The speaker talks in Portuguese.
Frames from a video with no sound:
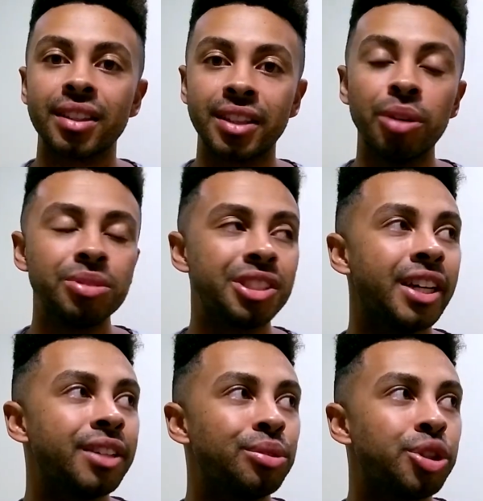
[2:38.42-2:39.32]
tão
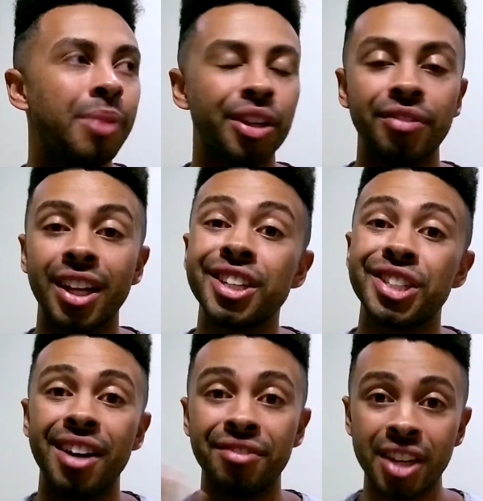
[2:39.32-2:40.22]
cedo de uma novela que
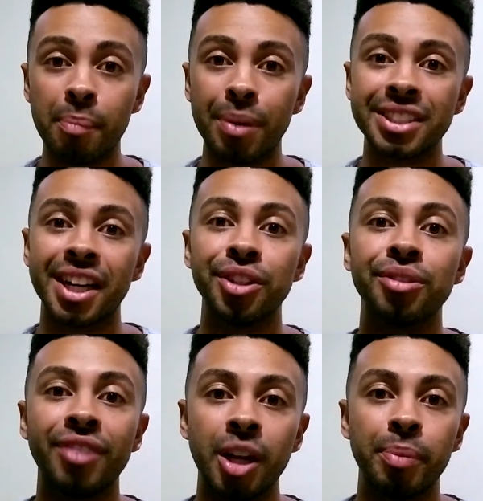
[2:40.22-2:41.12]
já havia passado no
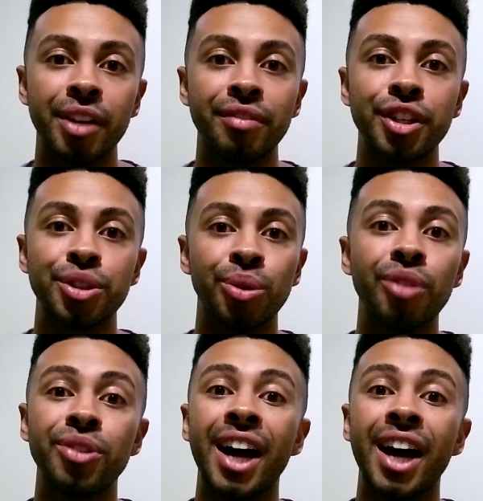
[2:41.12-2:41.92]
Vale a Pena Ver de Novo,